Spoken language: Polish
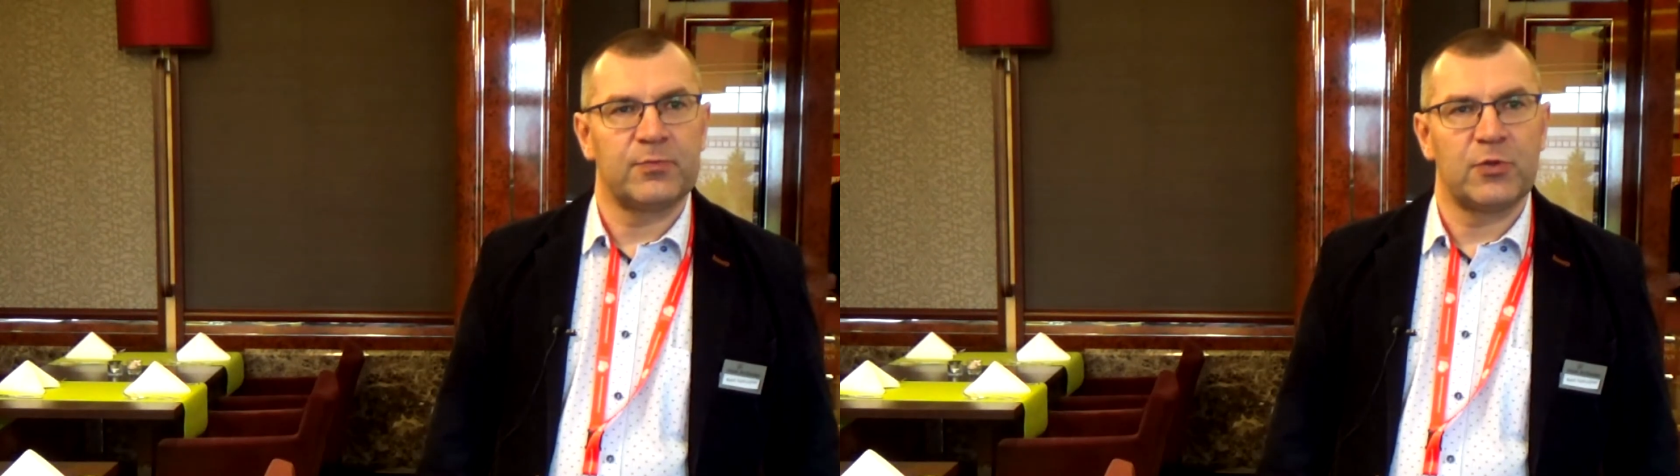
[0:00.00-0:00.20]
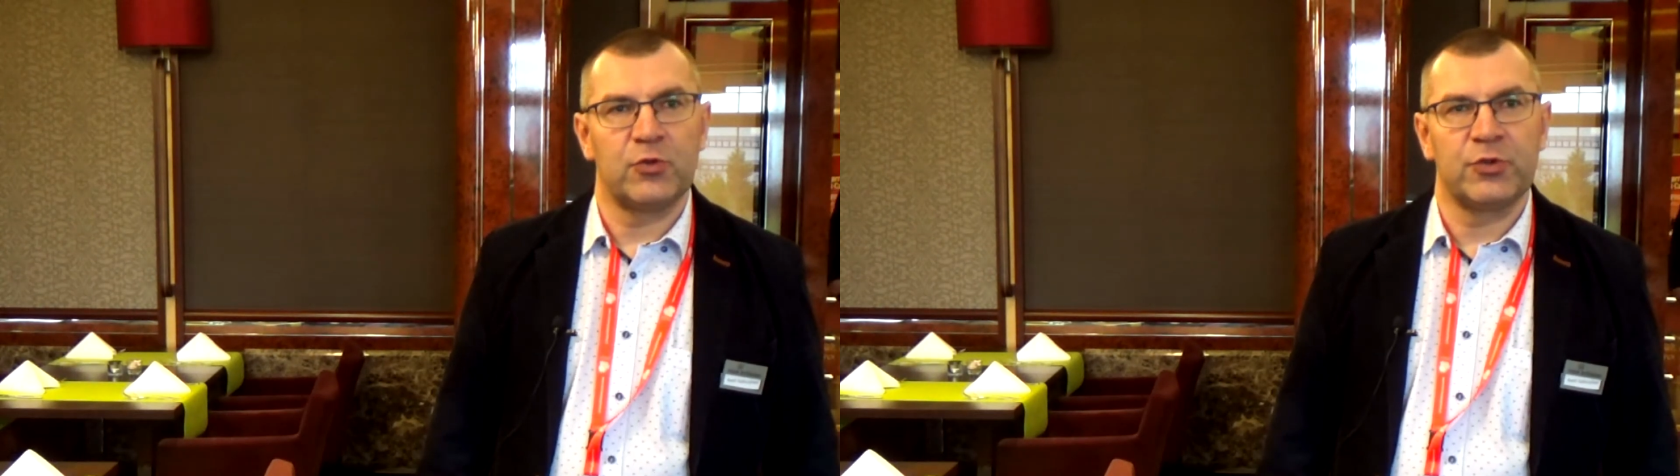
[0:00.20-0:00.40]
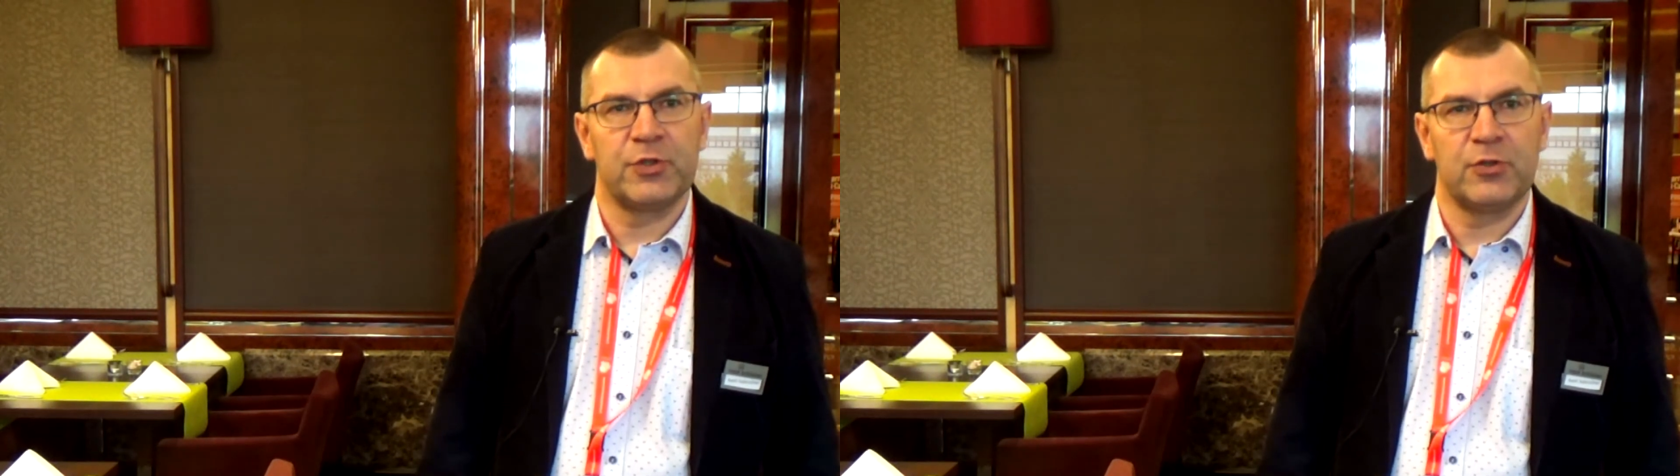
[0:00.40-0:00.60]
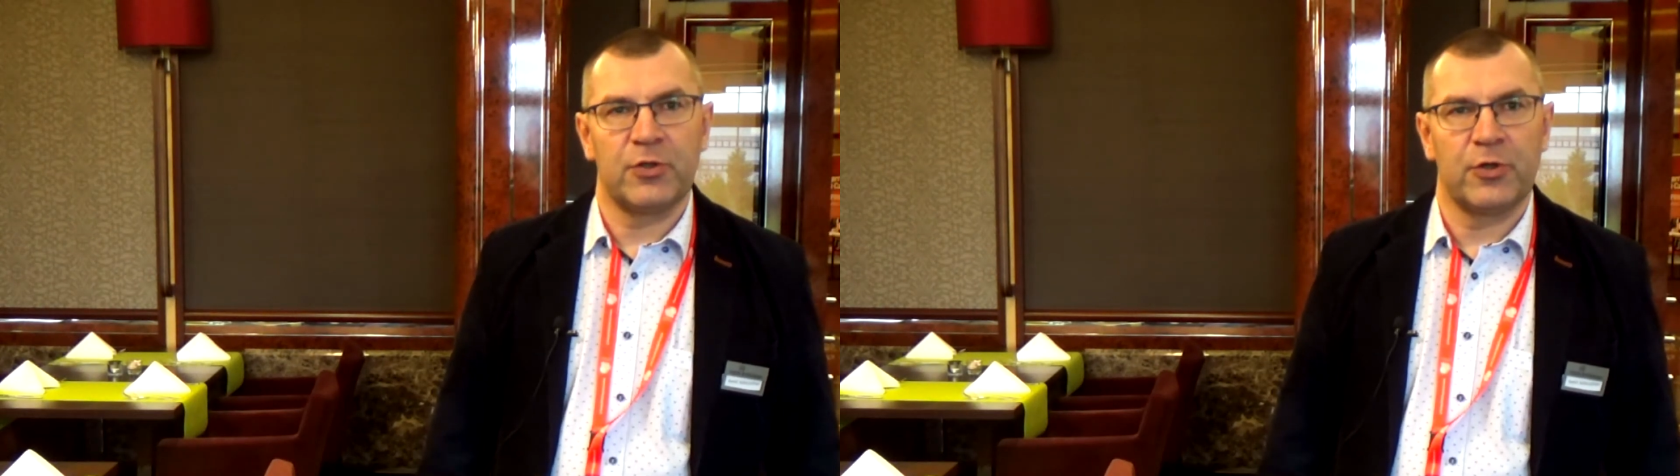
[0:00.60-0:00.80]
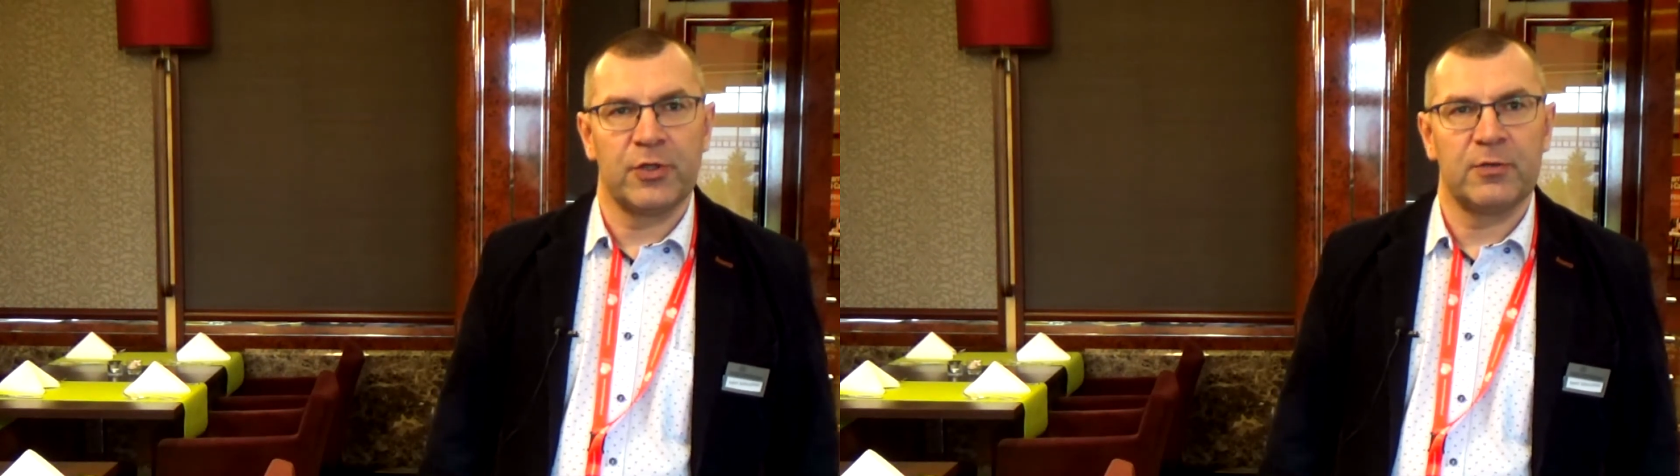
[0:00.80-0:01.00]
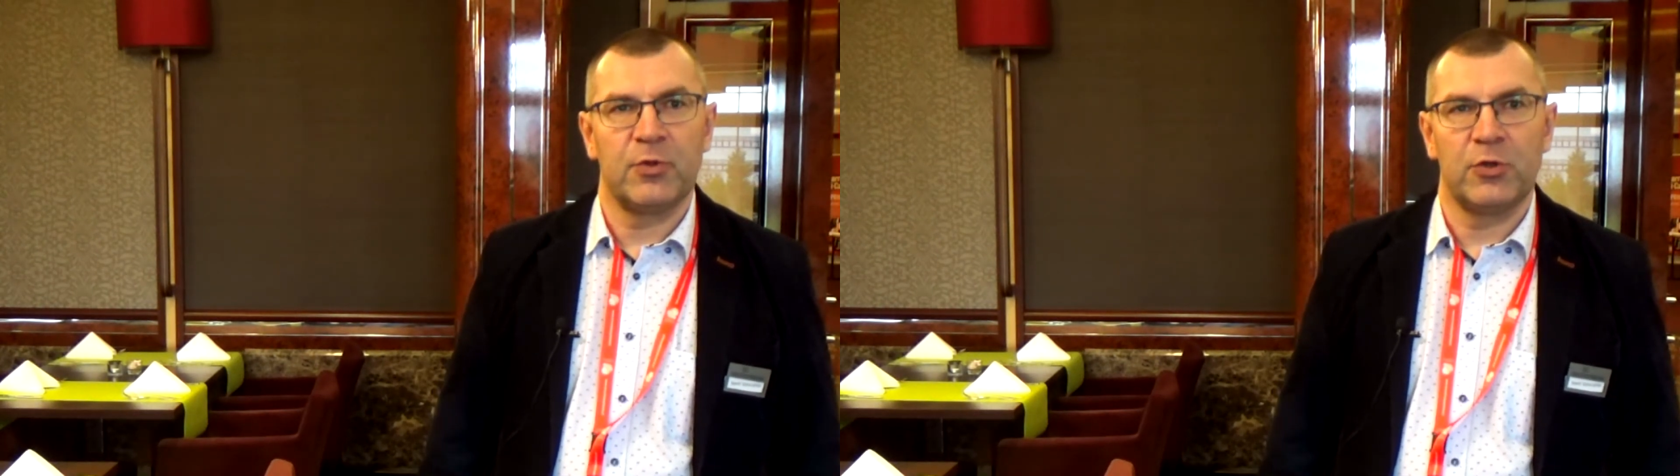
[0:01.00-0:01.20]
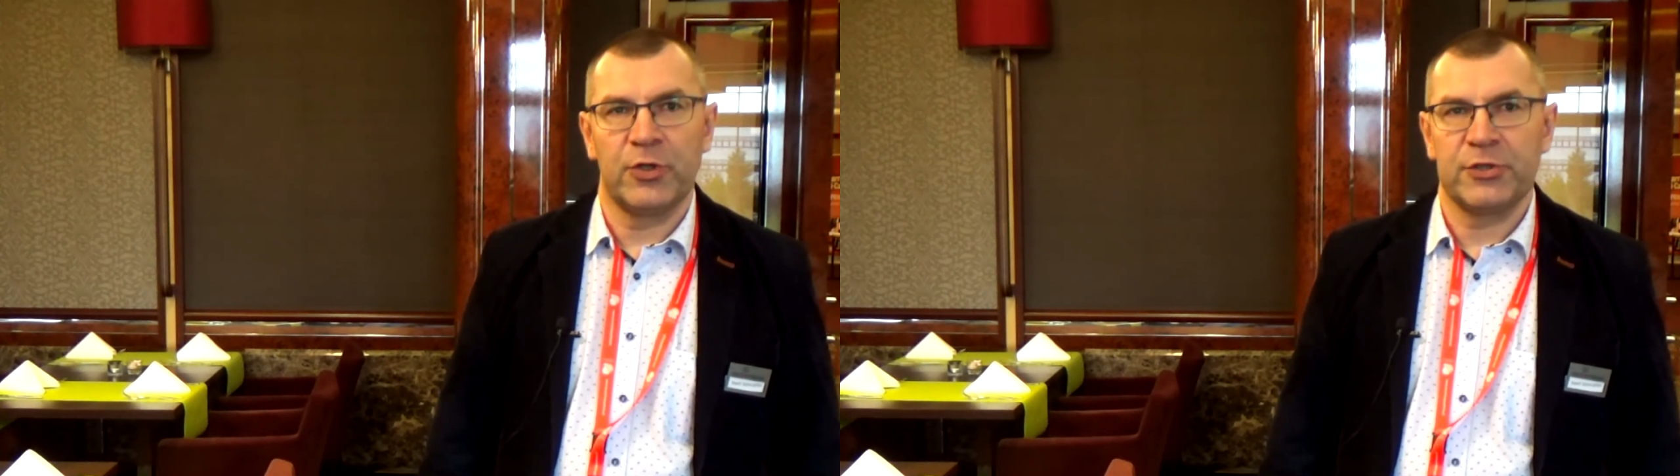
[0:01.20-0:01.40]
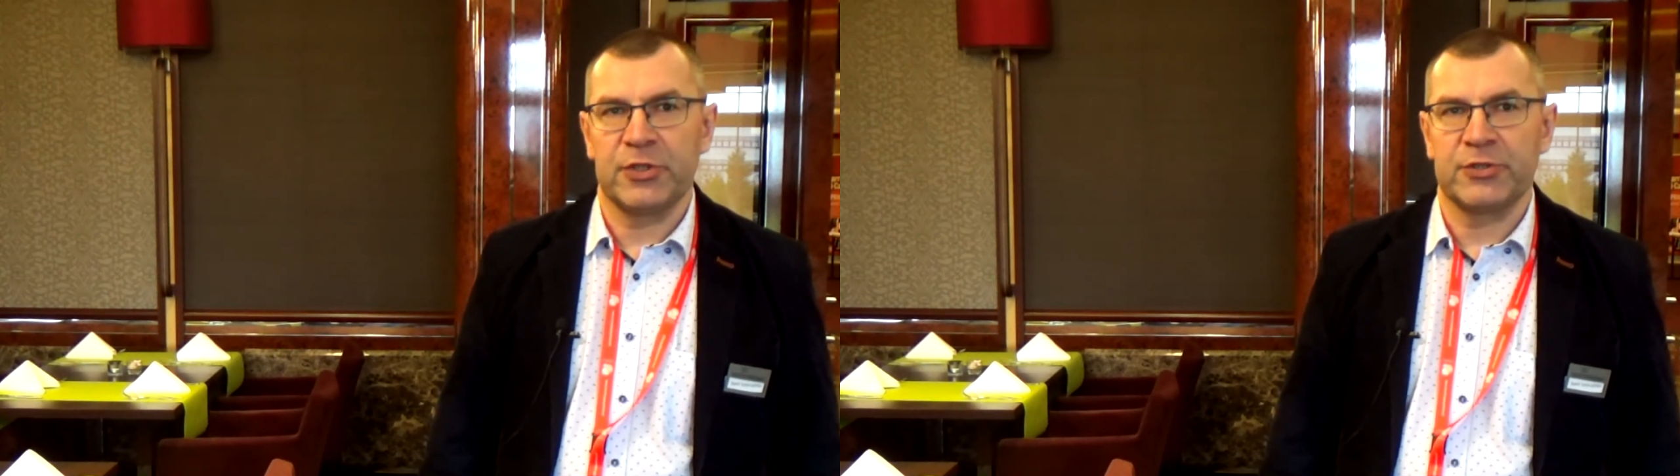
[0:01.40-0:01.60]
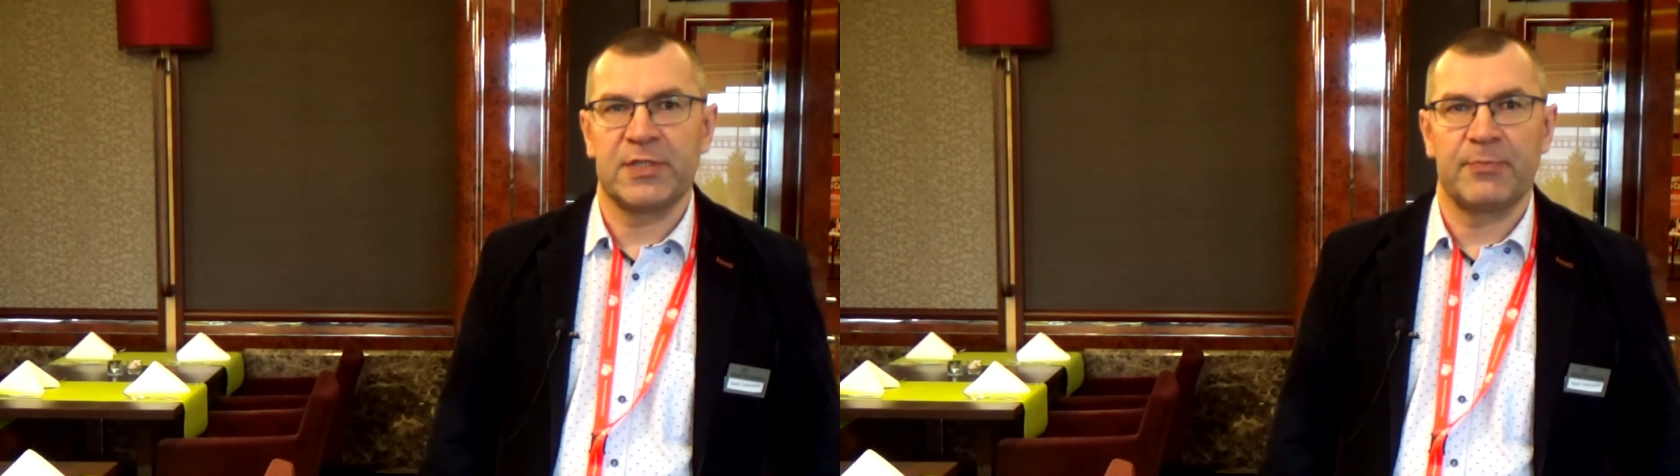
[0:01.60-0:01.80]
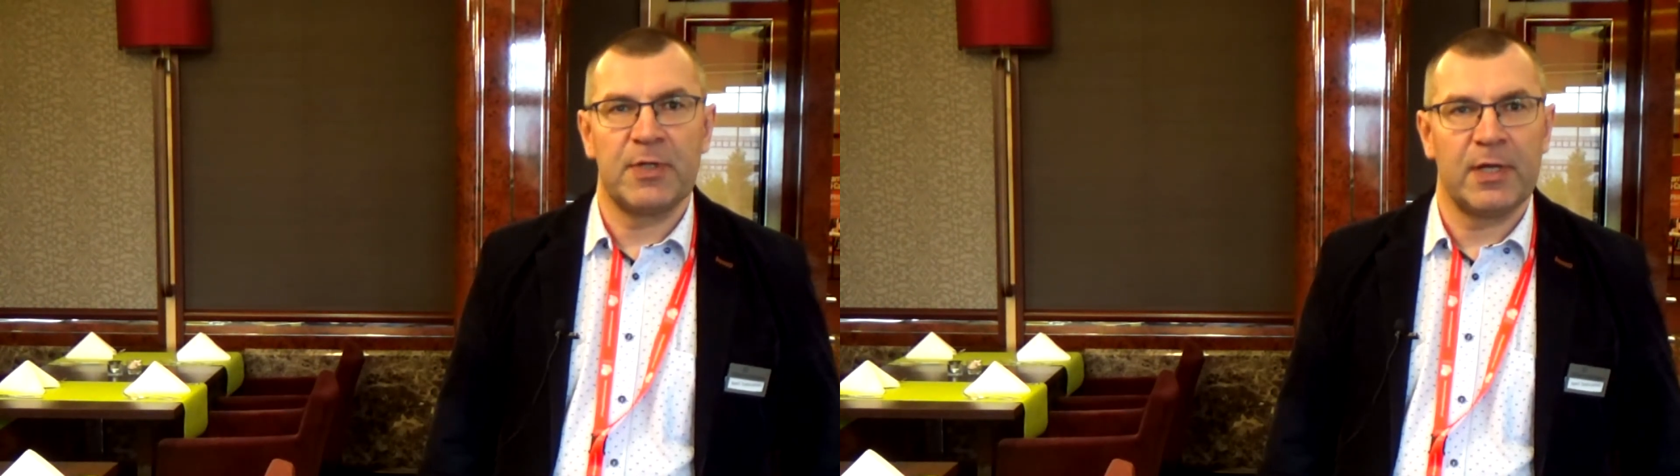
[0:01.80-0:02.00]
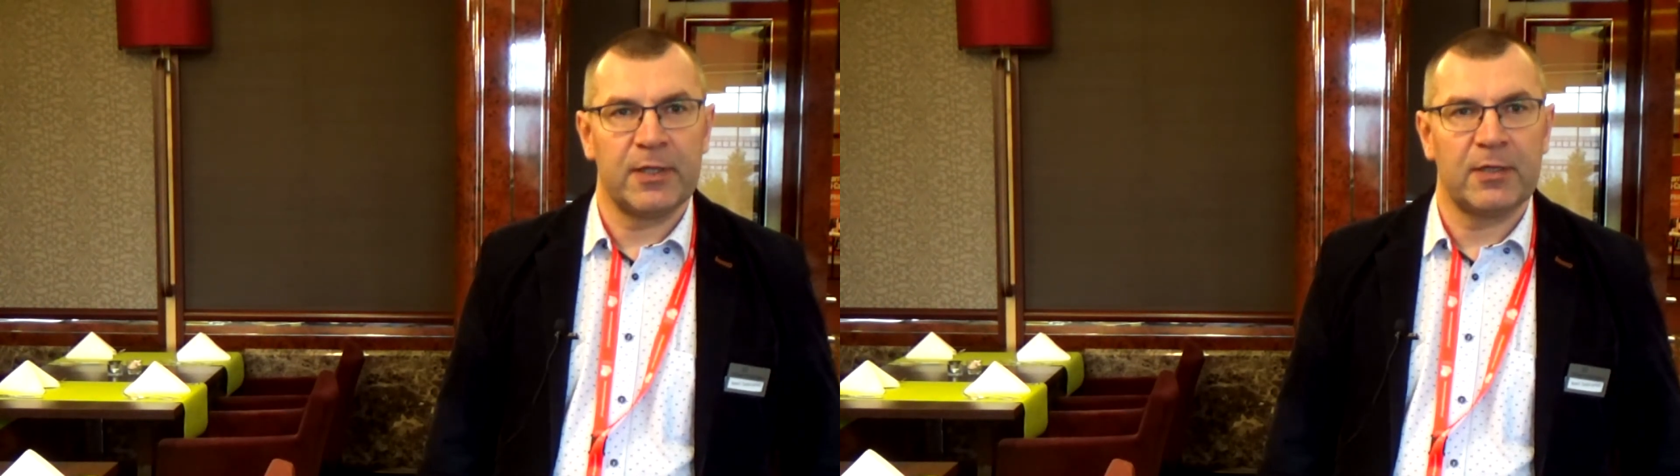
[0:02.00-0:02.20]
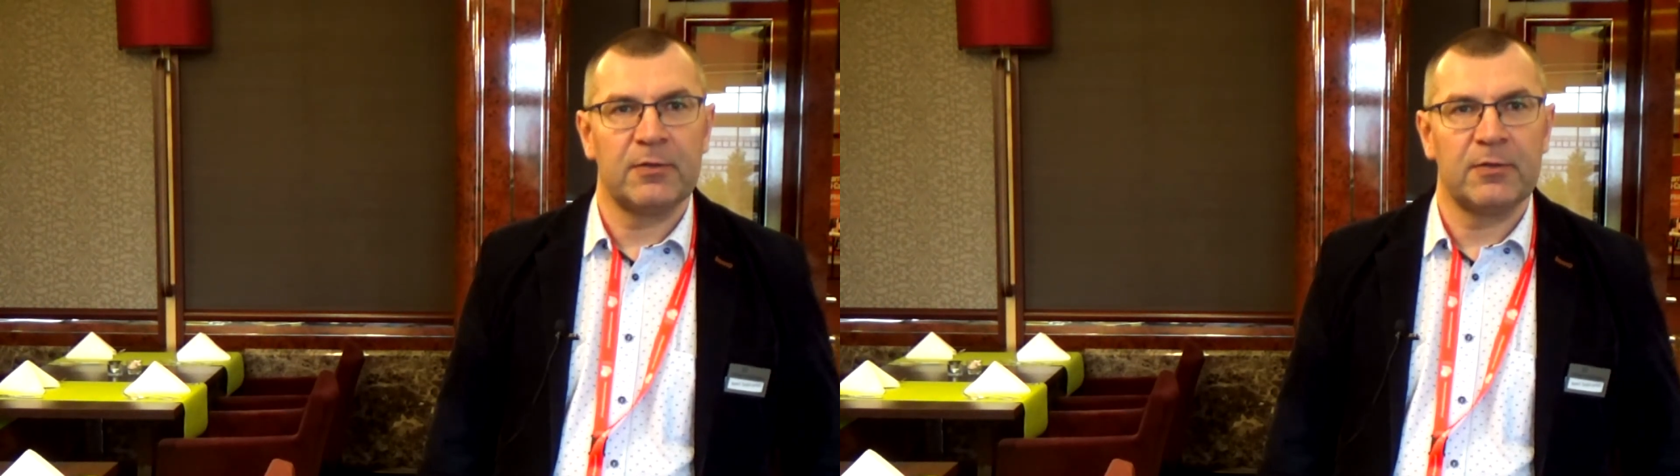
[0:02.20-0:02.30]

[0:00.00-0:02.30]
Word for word: produkty do ochrony biologicznej czy zapylania